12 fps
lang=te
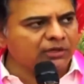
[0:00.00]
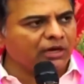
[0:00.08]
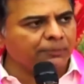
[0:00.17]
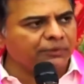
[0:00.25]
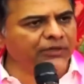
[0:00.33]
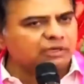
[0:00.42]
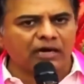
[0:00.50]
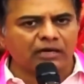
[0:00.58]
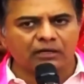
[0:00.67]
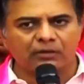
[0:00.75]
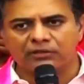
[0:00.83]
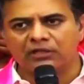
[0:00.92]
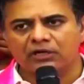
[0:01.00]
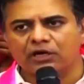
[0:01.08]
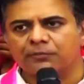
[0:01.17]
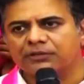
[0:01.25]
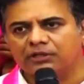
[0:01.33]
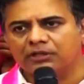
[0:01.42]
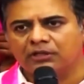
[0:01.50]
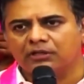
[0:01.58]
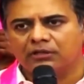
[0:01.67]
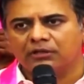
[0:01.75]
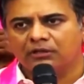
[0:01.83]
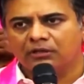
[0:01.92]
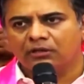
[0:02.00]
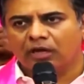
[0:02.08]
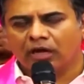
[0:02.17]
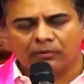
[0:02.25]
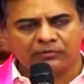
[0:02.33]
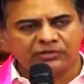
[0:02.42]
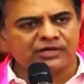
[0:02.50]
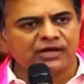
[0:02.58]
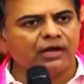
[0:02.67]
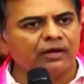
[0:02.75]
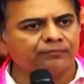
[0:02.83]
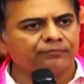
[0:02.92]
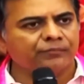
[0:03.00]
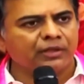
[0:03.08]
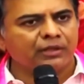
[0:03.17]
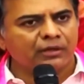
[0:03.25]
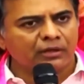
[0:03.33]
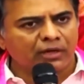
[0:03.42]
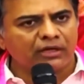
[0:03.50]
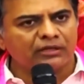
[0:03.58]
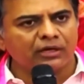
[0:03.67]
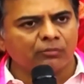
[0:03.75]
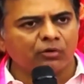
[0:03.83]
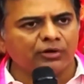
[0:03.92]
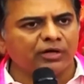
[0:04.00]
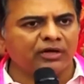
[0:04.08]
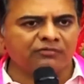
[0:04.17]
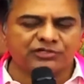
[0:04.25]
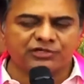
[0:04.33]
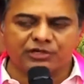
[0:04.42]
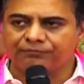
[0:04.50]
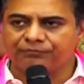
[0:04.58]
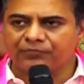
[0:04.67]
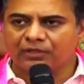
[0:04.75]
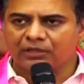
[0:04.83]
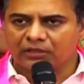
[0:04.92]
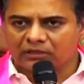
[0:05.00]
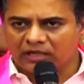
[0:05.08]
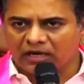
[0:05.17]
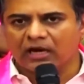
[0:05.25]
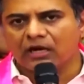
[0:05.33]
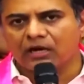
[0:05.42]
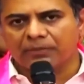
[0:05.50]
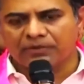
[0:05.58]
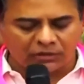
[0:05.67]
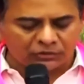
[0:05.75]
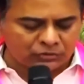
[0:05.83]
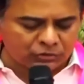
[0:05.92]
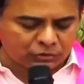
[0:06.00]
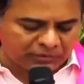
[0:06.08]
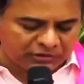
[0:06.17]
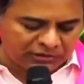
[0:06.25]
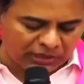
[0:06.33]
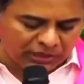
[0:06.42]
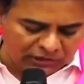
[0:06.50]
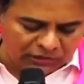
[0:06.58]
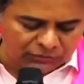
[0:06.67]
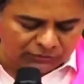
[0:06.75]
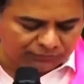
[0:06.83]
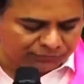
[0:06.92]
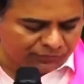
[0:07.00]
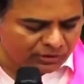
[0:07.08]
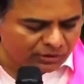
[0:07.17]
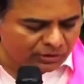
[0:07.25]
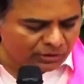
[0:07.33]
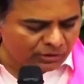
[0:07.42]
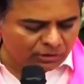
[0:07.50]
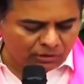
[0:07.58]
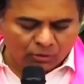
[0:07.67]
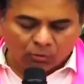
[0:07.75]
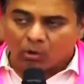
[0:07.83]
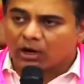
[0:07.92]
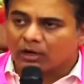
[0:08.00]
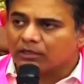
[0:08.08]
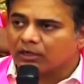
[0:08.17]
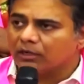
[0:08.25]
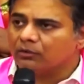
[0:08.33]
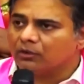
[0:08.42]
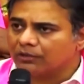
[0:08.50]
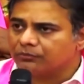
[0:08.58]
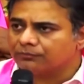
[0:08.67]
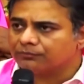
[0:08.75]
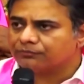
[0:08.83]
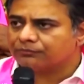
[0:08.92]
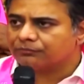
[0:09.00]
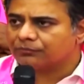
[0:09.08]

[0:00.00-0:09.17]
ఉండి నడిపిన నాటకం అంతా నడిపింది అమిత్ షా నరేంద్ర మోడీ అనే విషయం తెలంగాణ ప్రజలకు సుస్పష్టంగా తెలుసు ఒకటి రెండు కాదు